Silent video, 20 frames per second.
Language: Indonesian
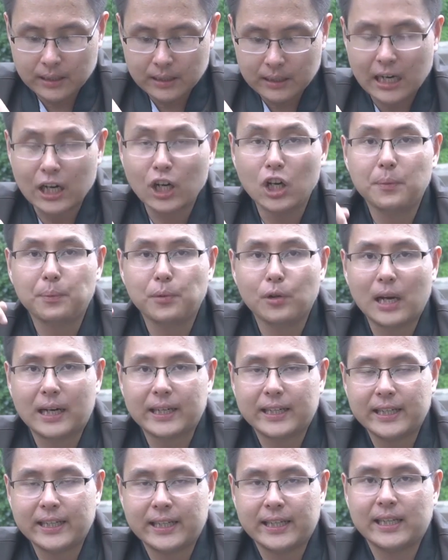Kalau
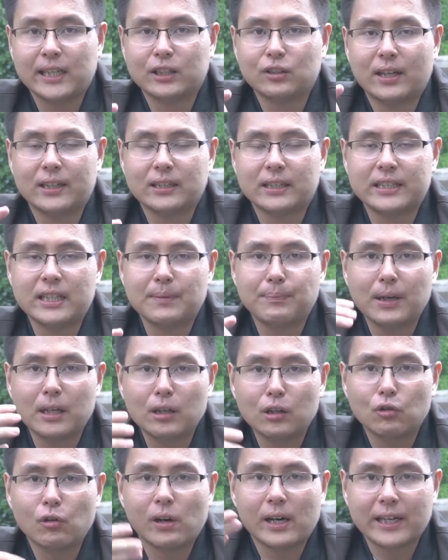bulan ini itu artinya
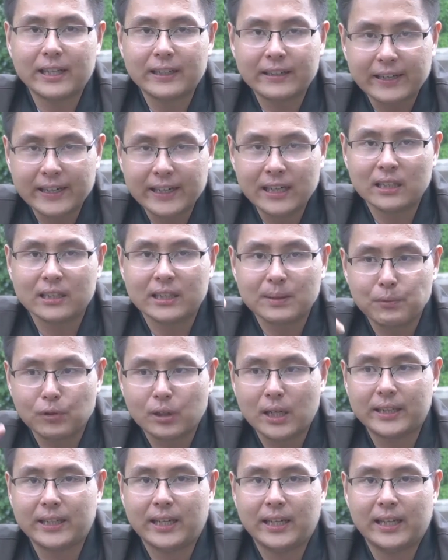pengeluaran real di
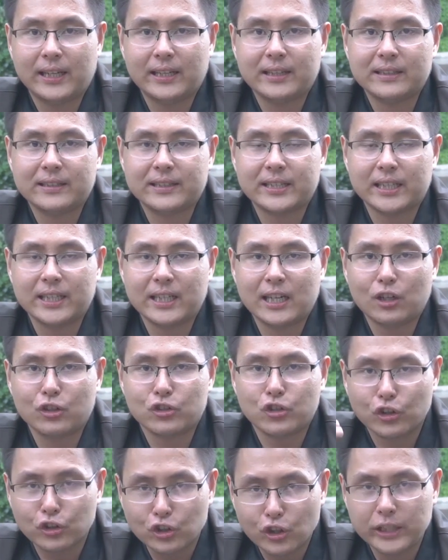bulan ini. Jadi
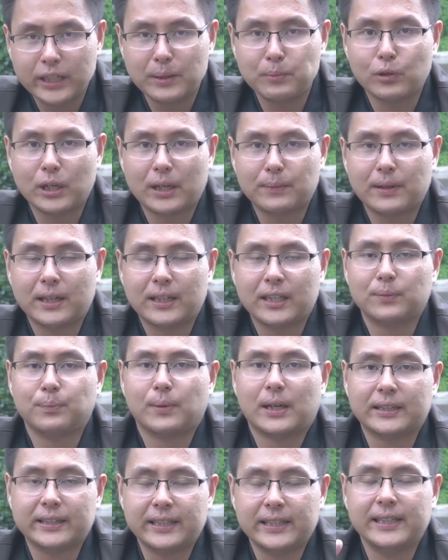kalau contoh ini bulan Maret
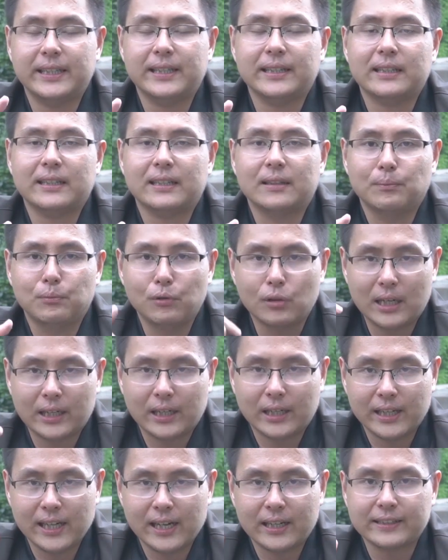berarti bulan
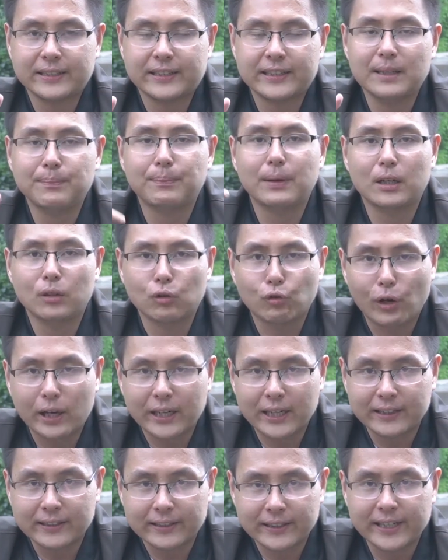ini artinya
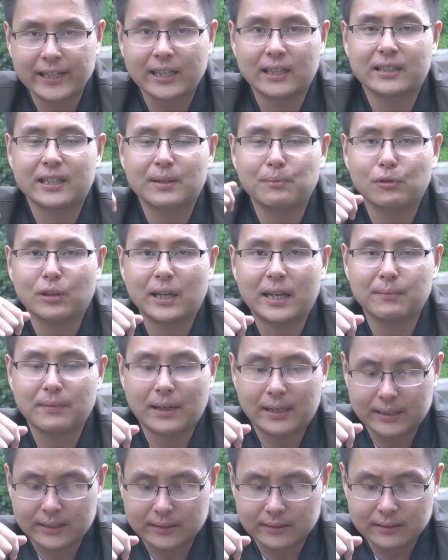pengeluaran real di bulan
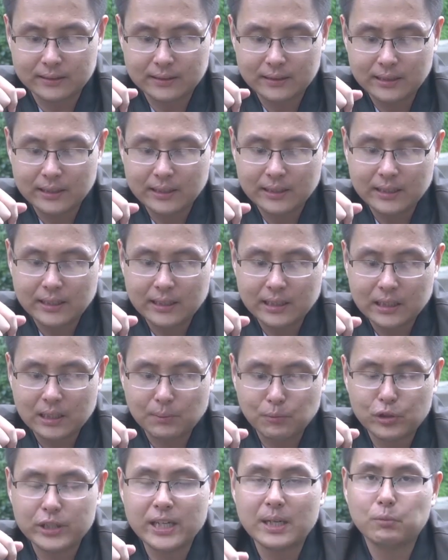Maret.
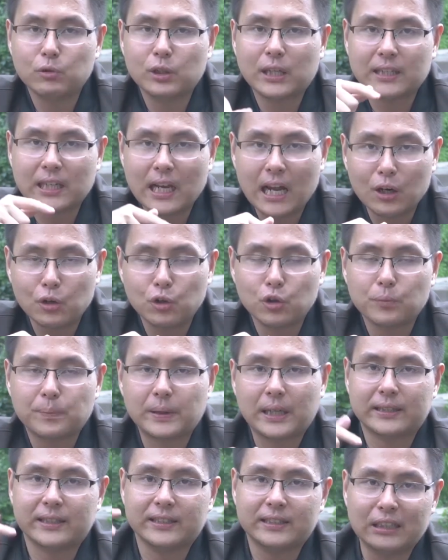Kemudian bulan lalu
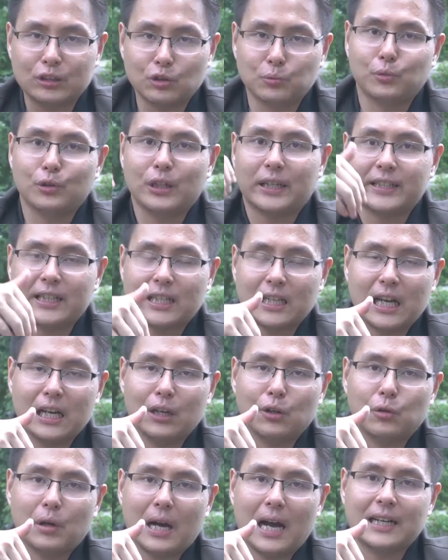berarti satu bulan yang
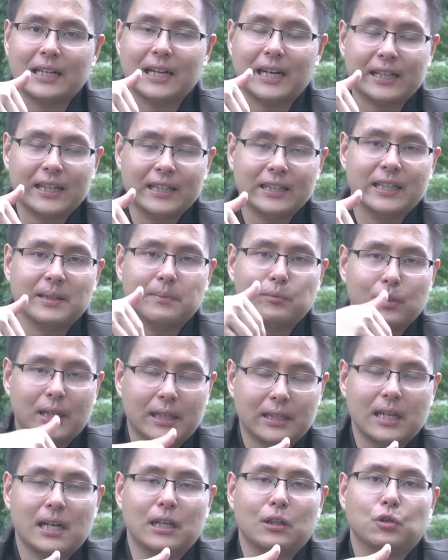lalu anggaran di
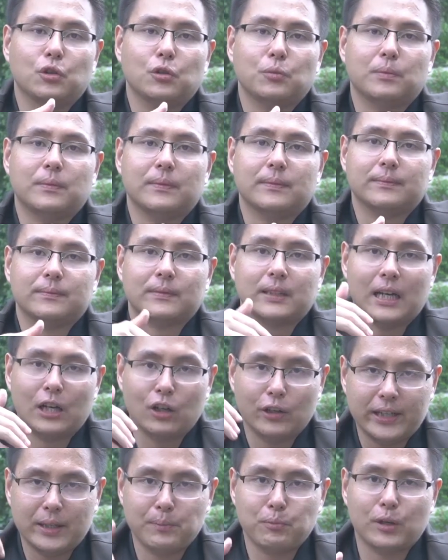bulan lalu.
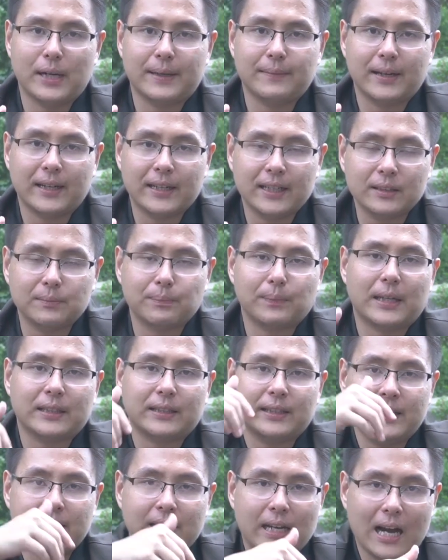Kalau ini bulan Maret
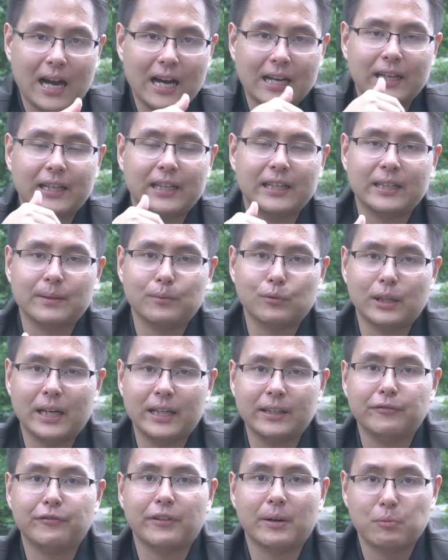berarti anggaran di
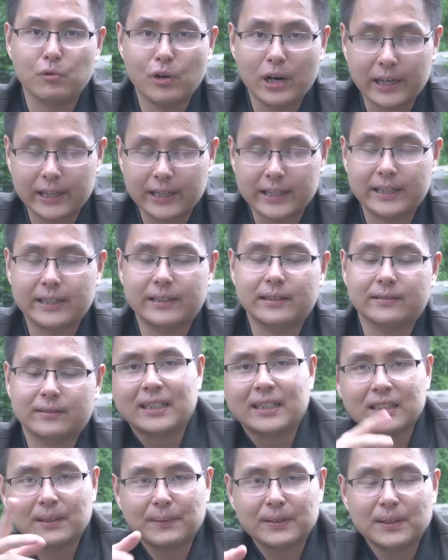bulan Februari.
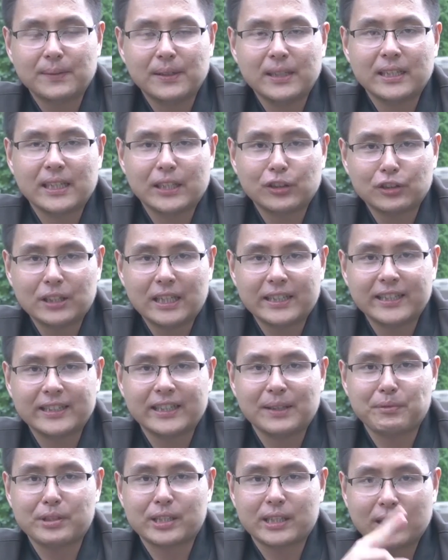Teman-teman itu tadi
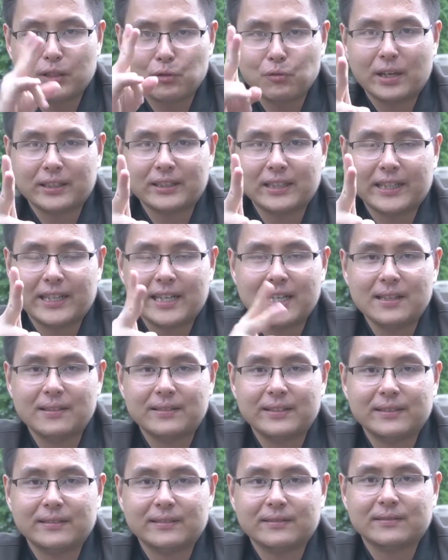tips kedua saya
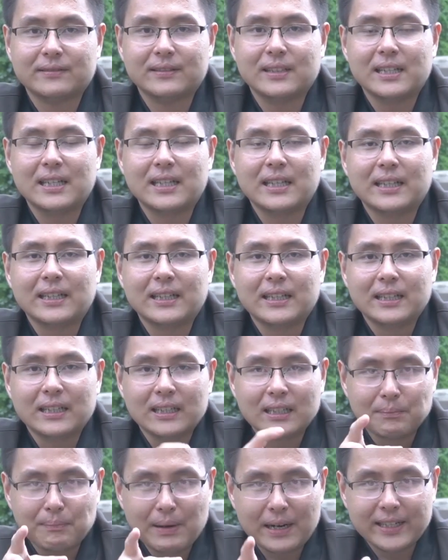
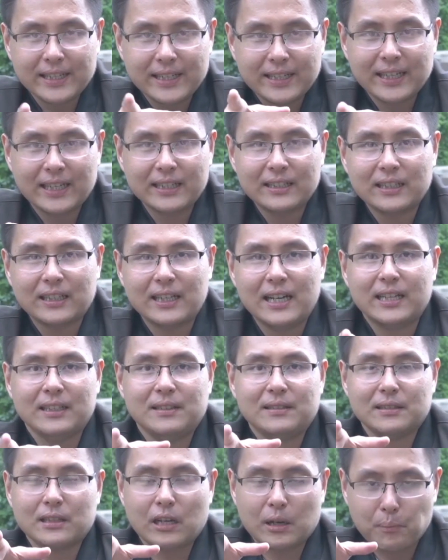bandingkan
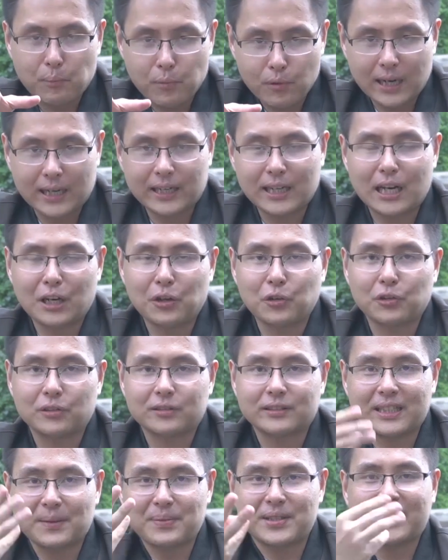dengan bulan lalu.
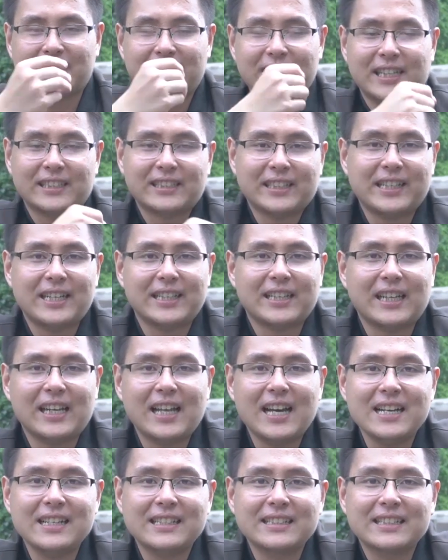Tips ketiga saya
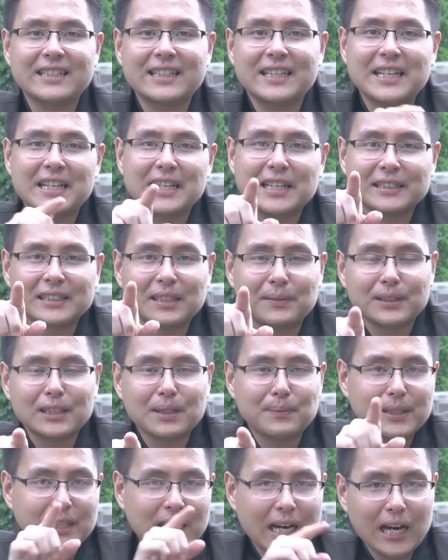adalah
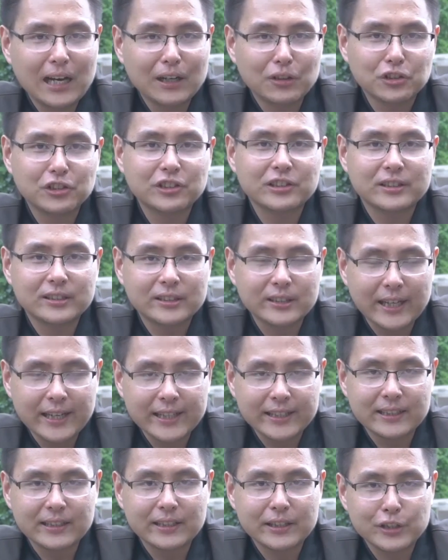teman-teman harus
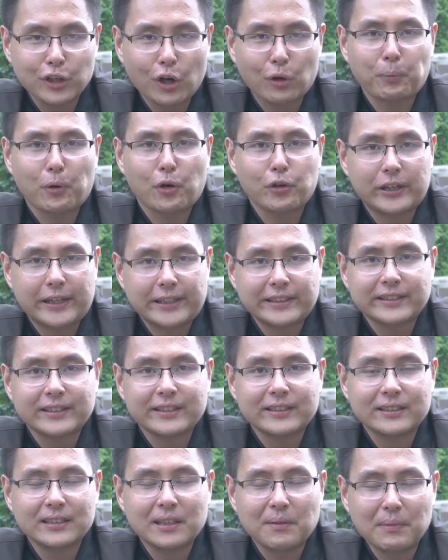track your
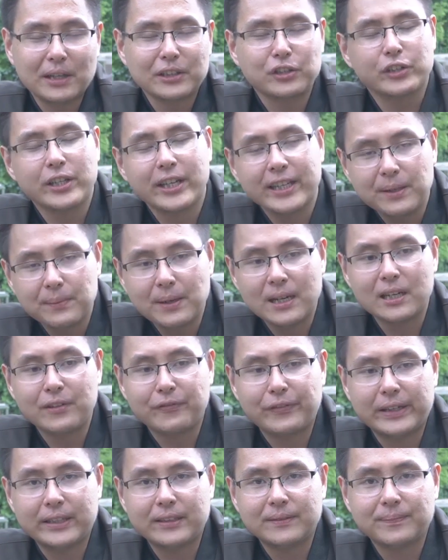progress. Maksudnya gimana,
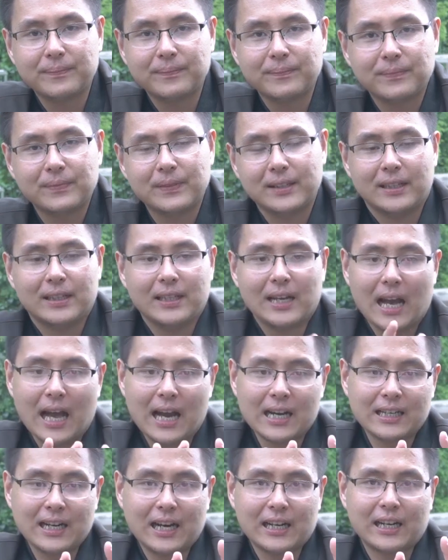Vin?
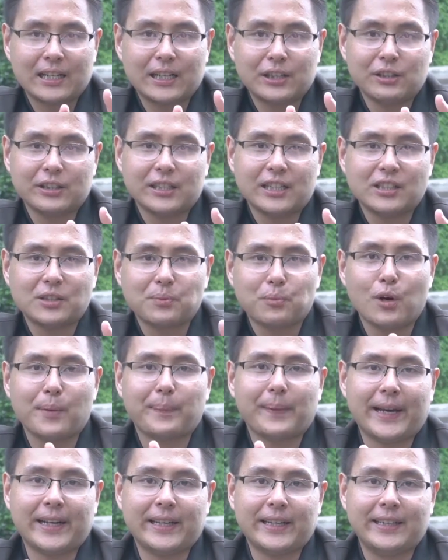Anggaran itu adalah sebuah
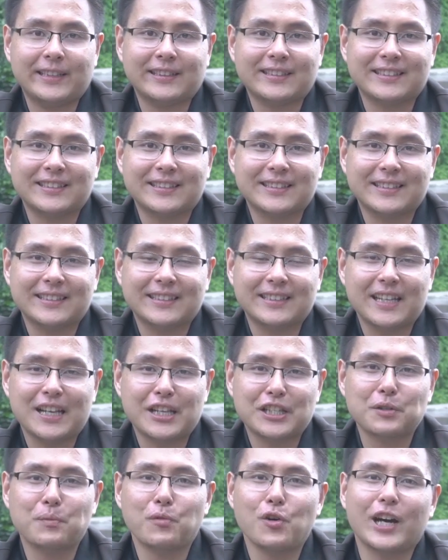planning,
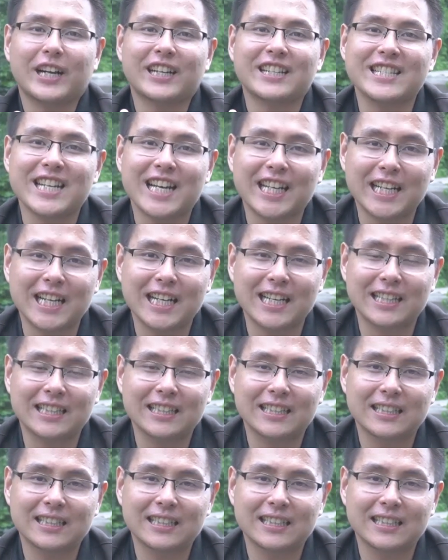sebuah rencana.